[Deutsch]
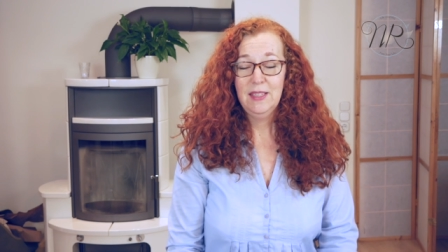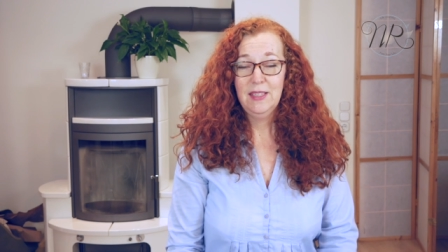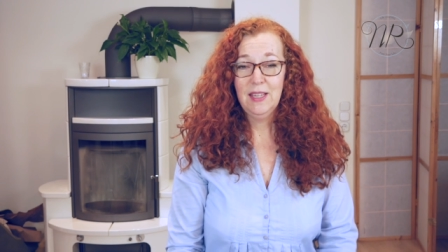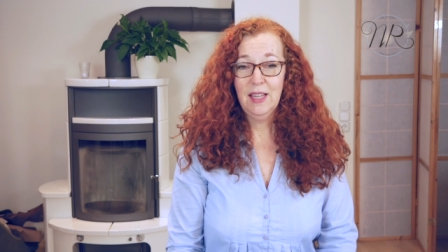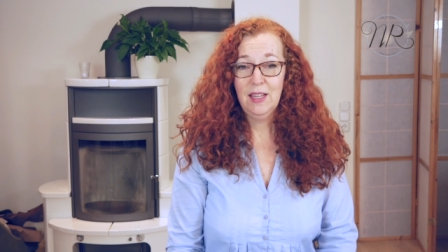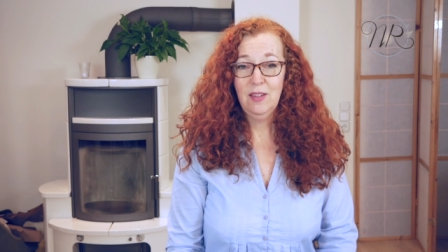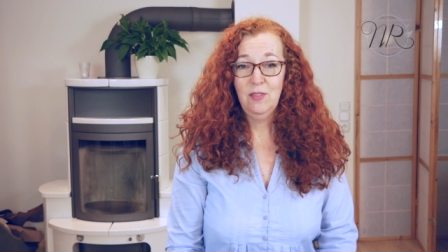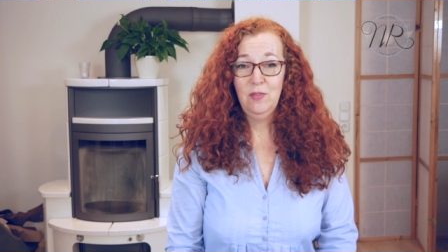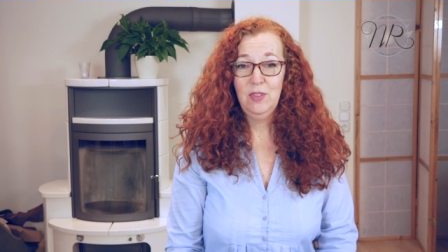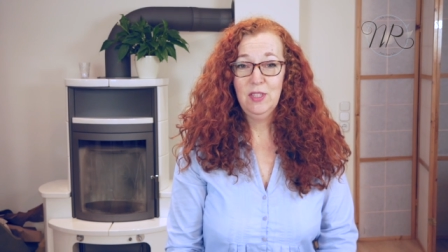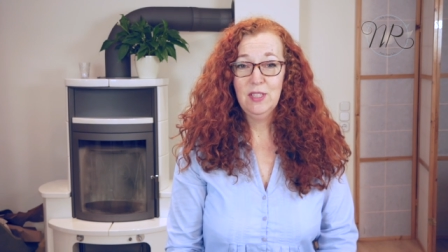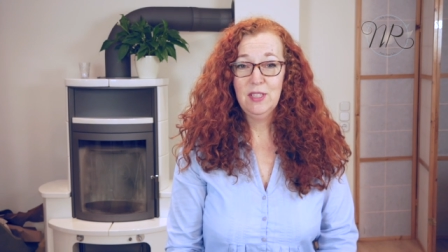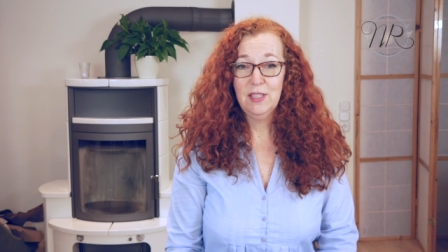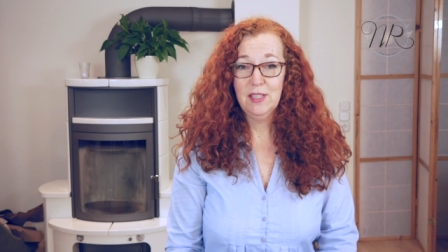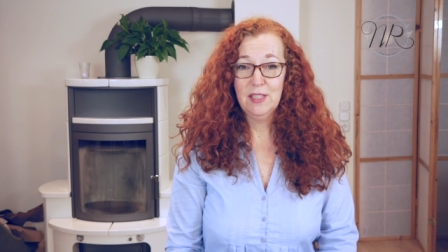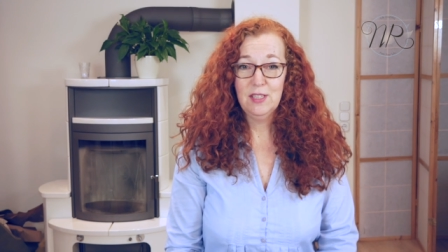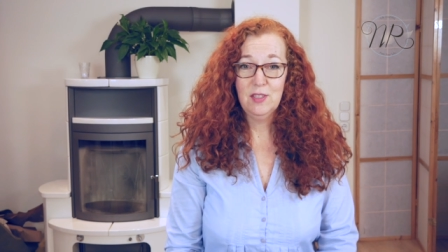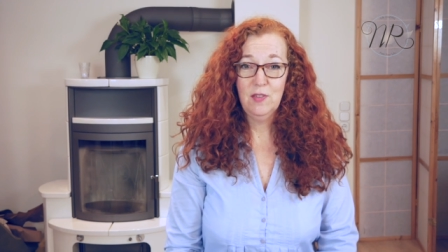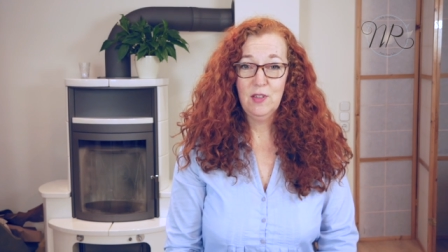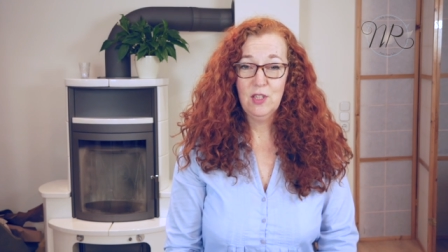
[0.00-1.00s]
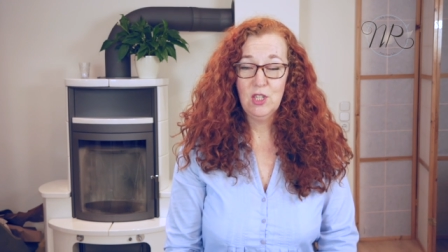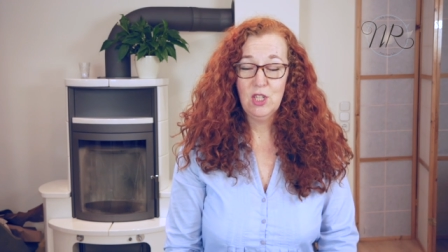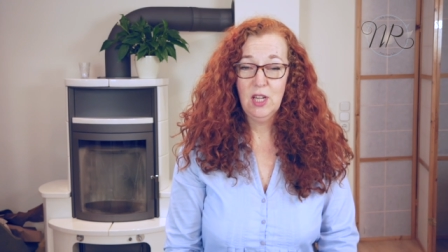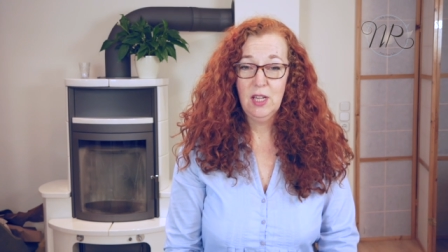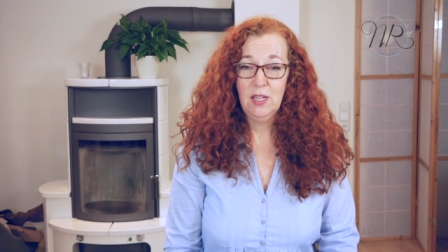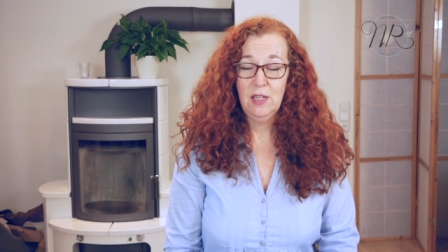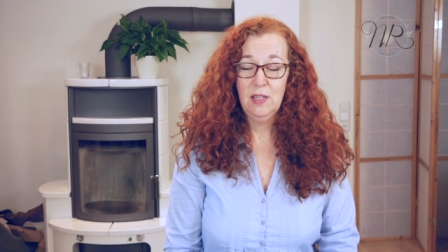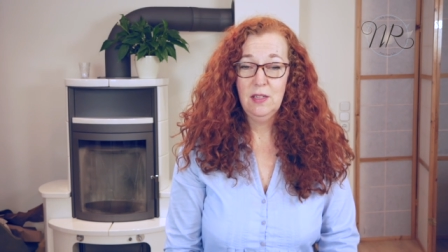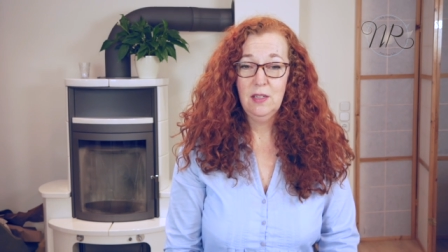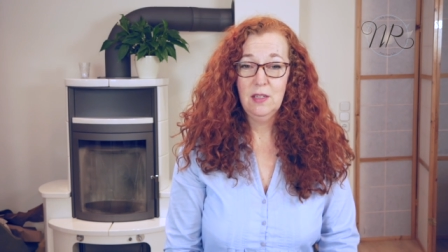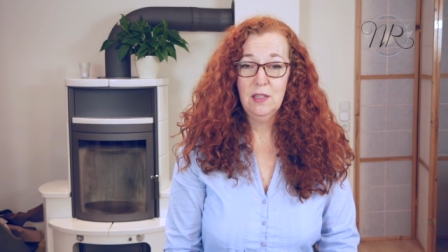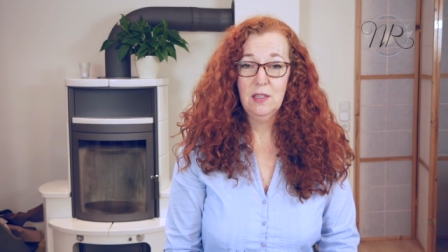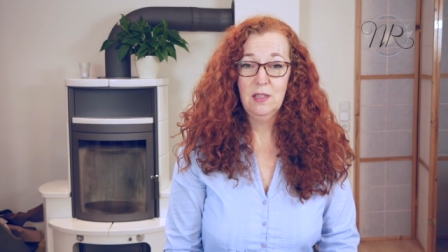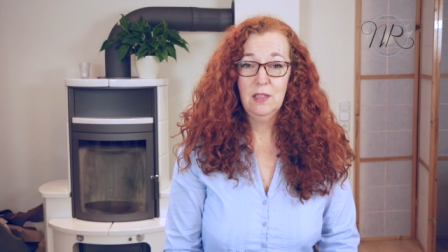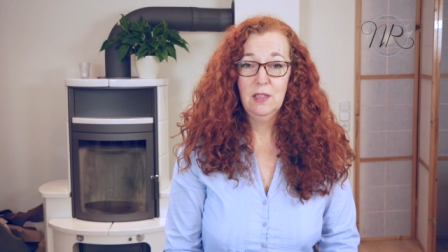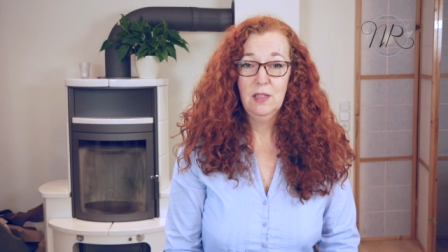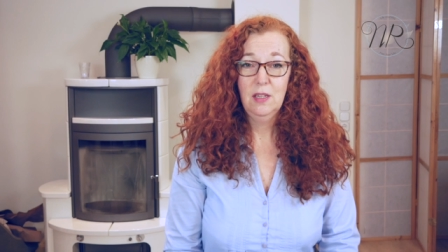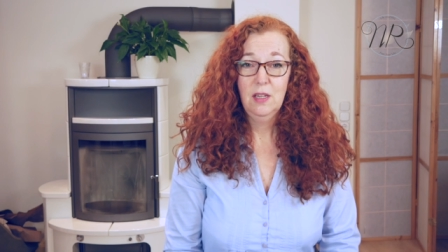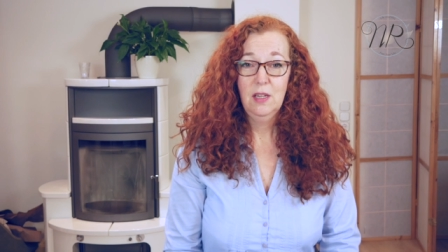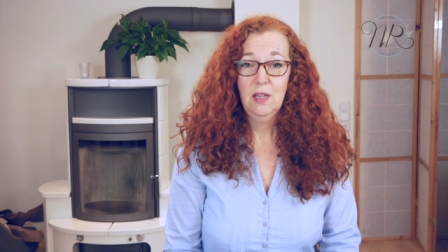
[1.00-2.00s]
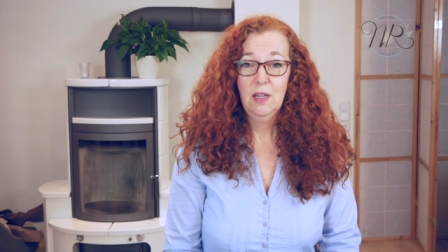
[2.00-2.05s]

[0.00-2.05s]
dann wird das wahrscheinlich